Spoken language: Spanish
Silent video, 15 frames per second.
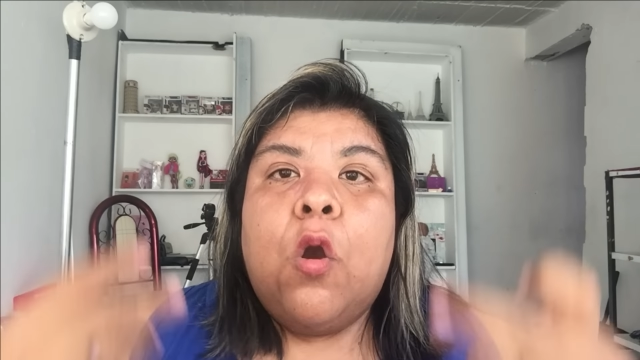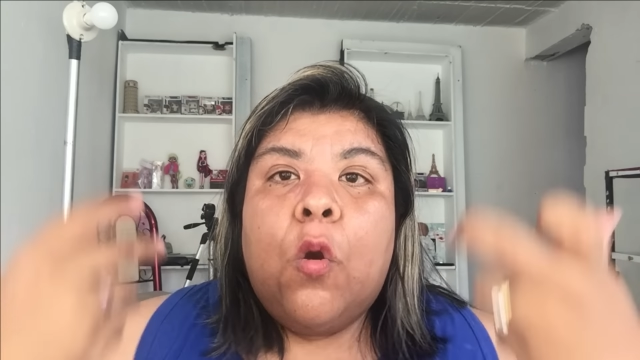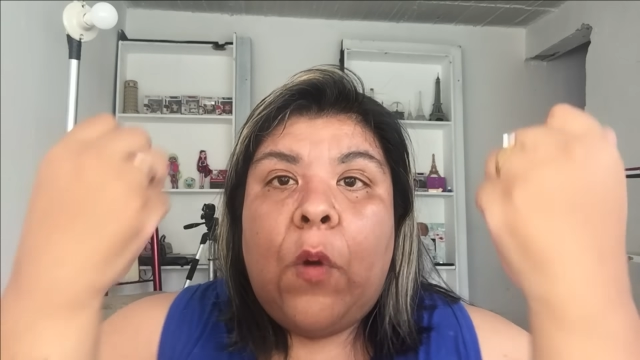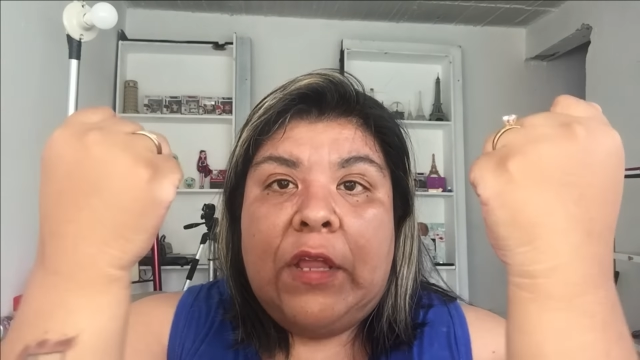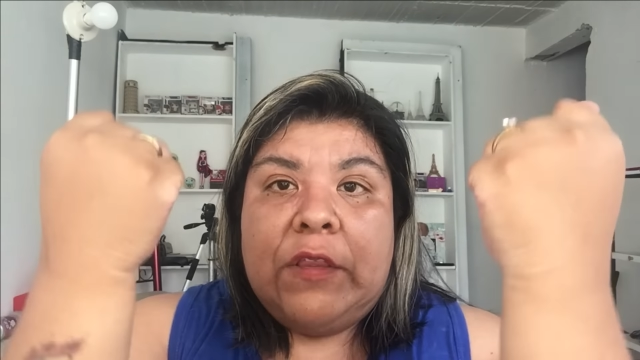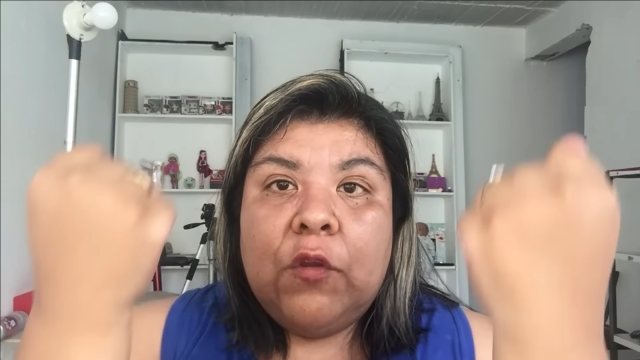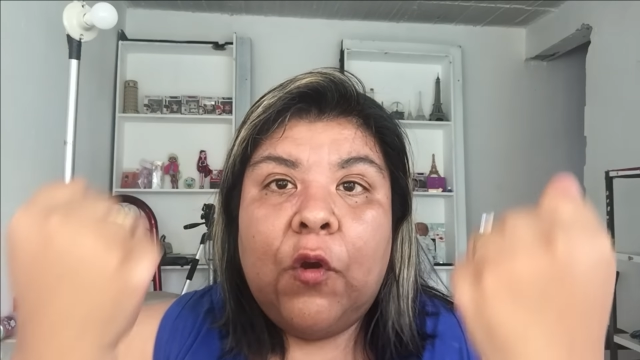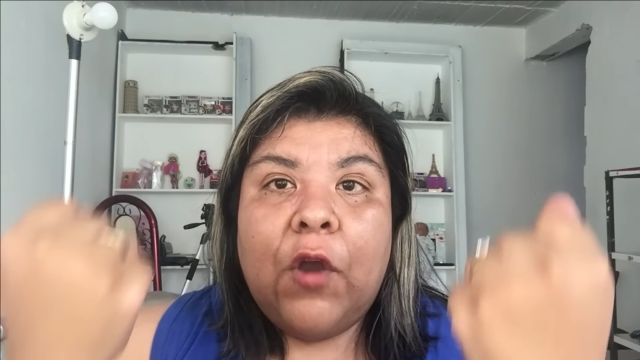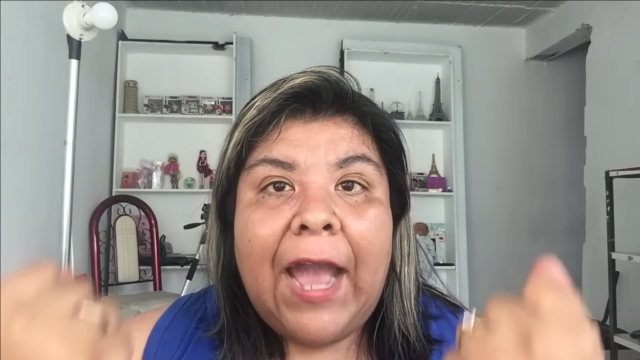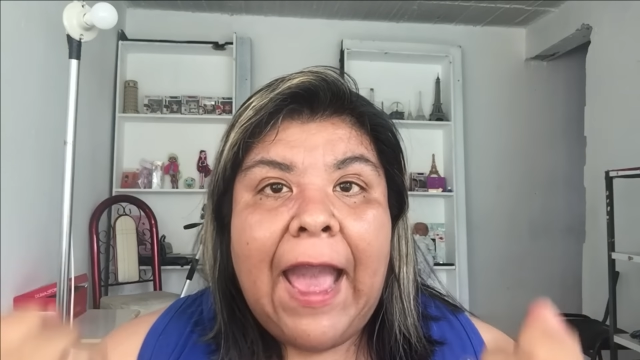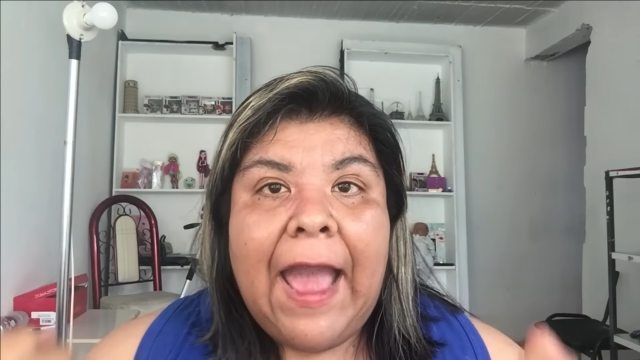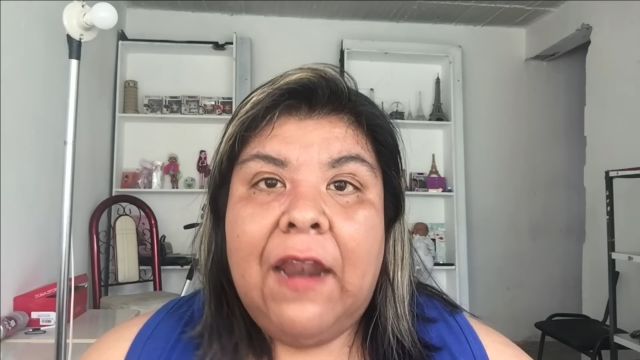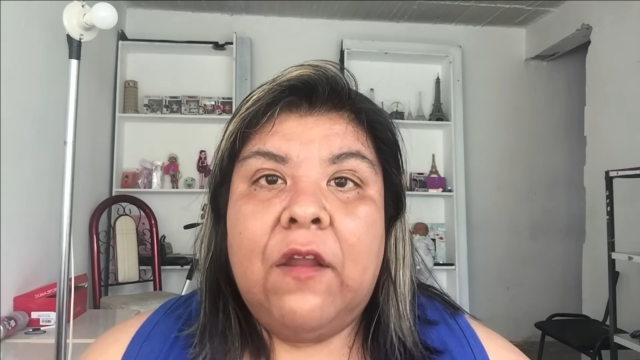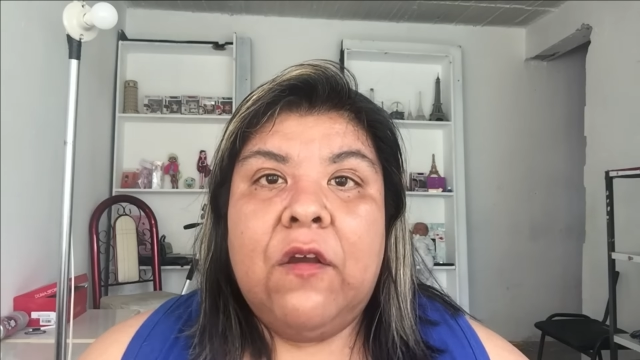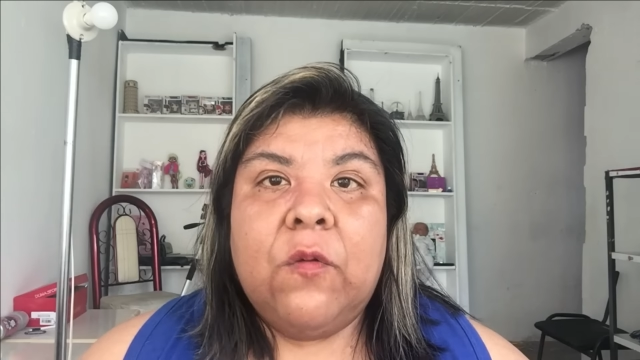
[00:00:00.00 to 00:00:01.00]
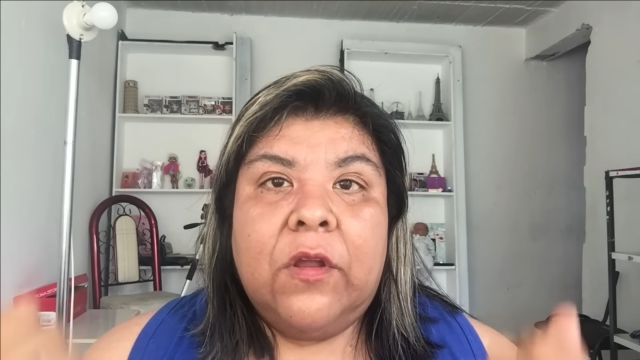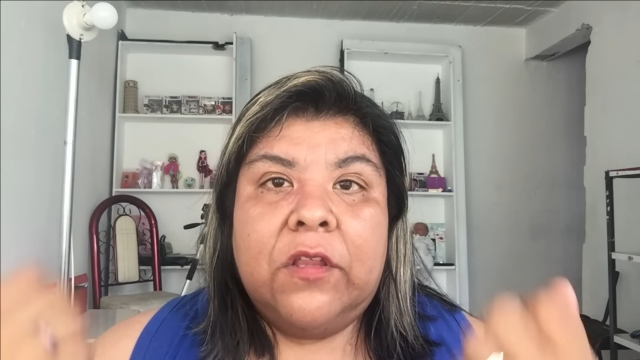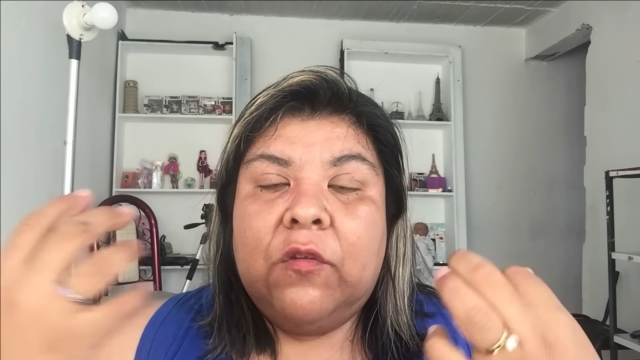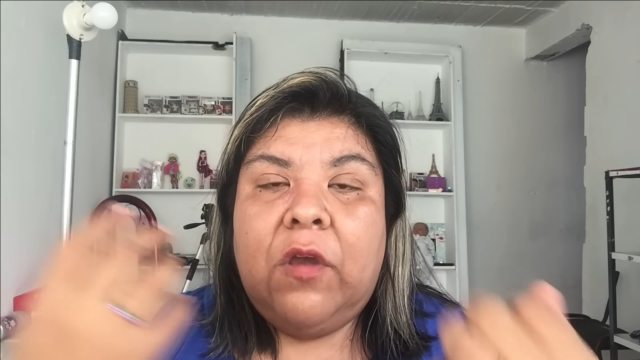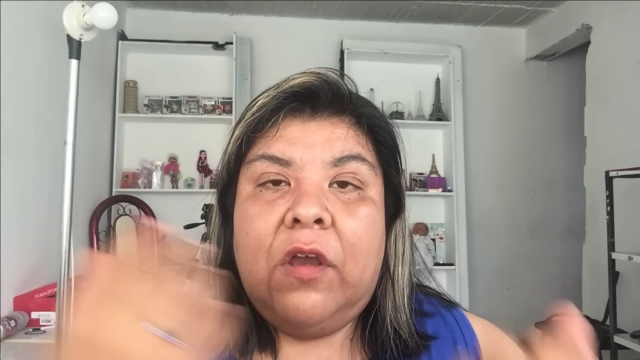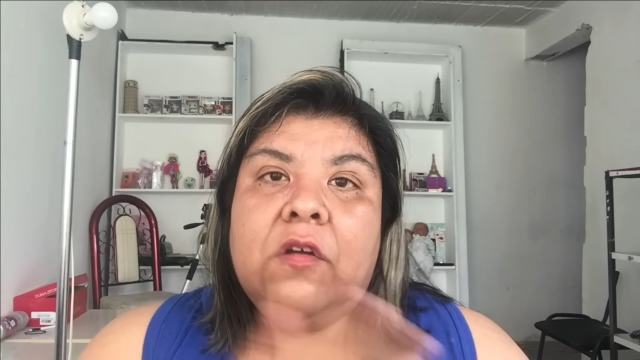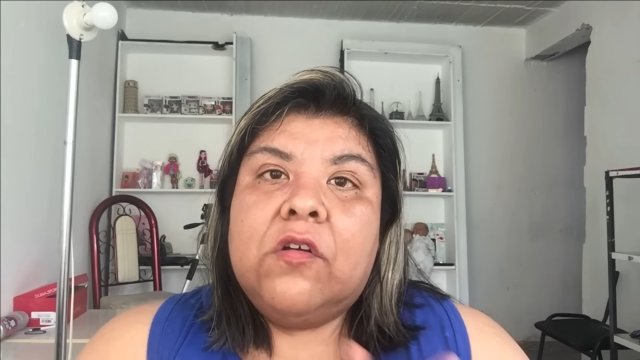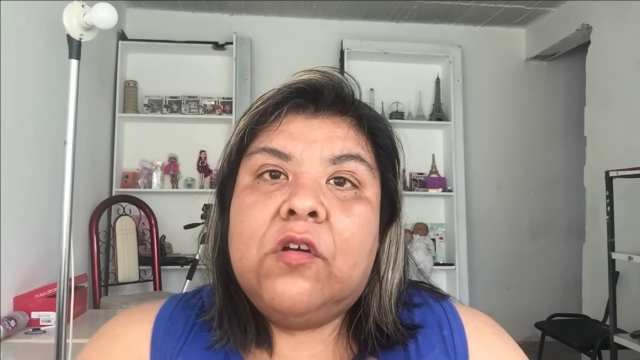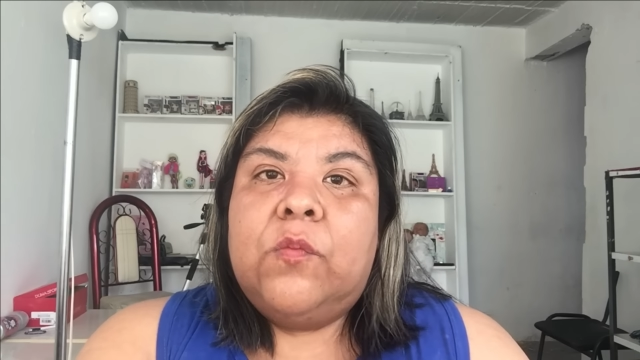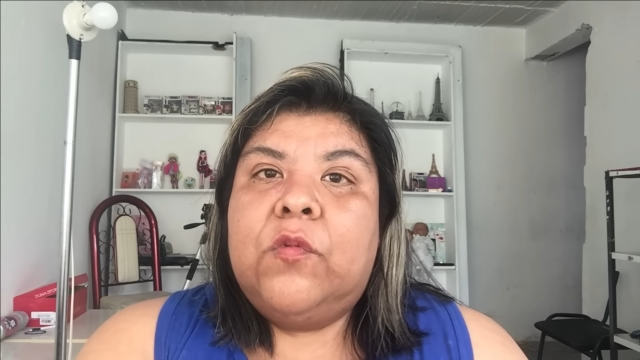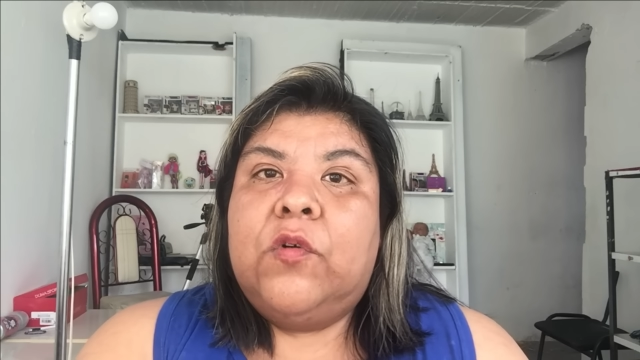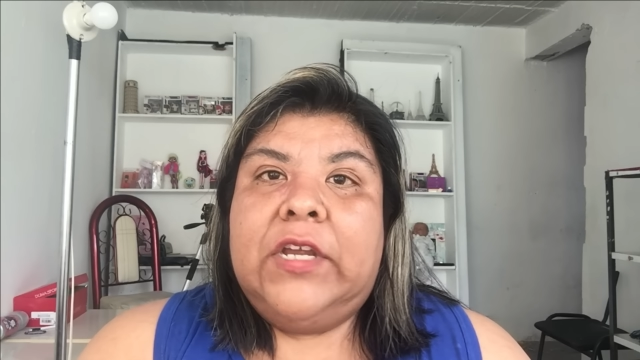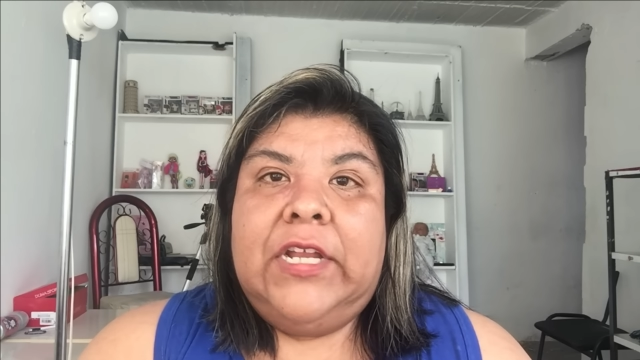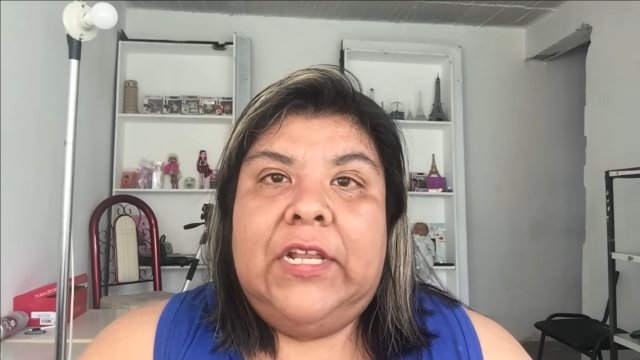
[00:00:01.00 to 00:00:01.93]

Cuando jalo, cuando hago como